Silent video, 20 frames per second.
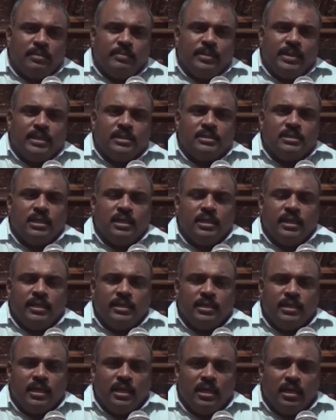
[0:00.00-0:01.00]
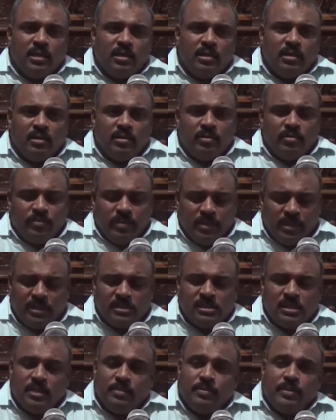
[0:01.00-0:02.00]
தமிழரசியல் கைதிகள்
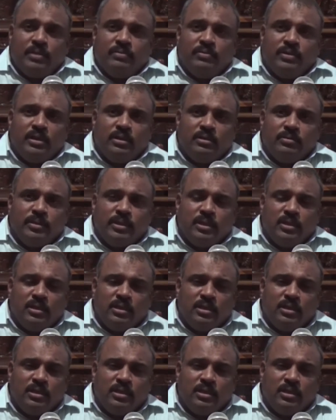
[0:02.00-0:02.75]
விடுதலை செய்யப்பட வேண்டும் என்று